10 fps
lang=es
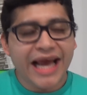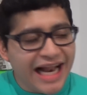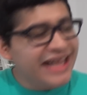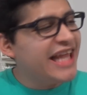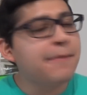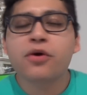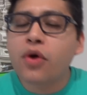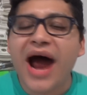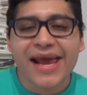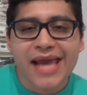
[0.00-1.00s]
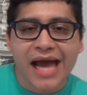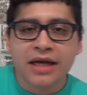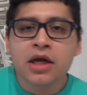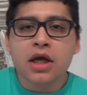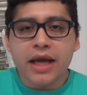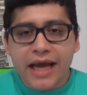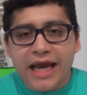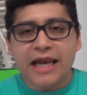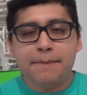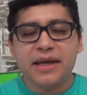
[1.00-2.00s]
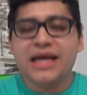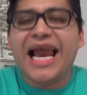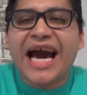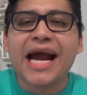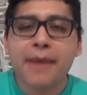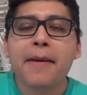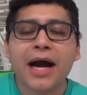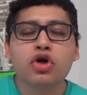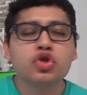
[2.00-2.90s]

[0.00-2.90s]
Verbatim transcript: En El Deb Ryan eh, la grababa